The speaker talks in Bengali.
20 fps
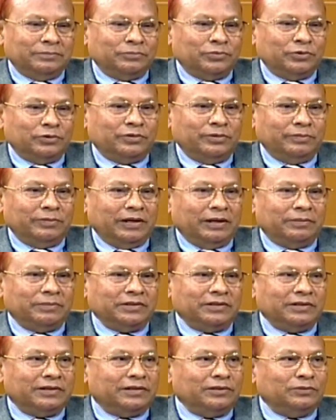প্রথমে
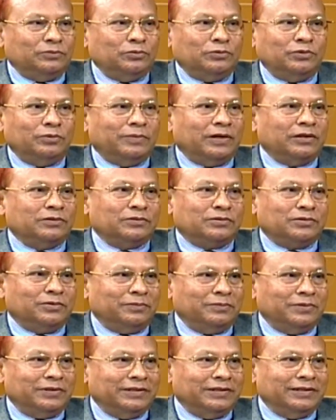আমাদেরকে দুটো মানুষ
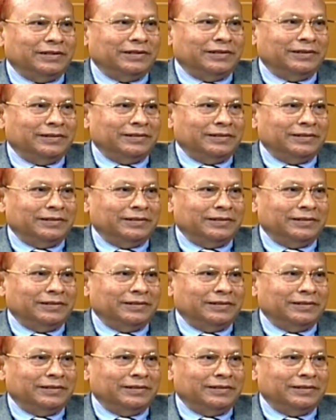সম্বন্ধে